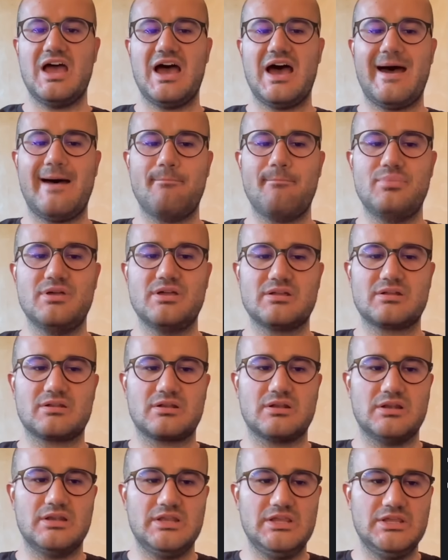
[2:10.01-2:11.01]
a
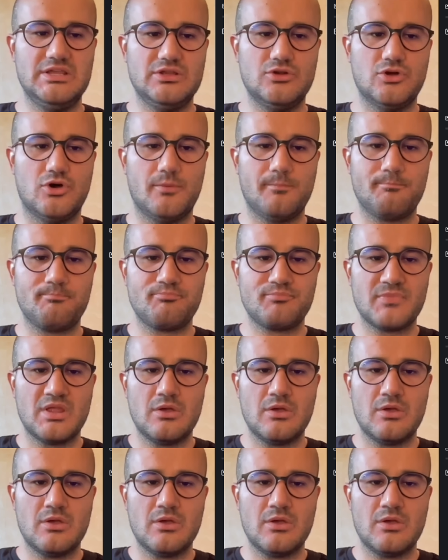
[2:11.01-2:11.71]
Berlino.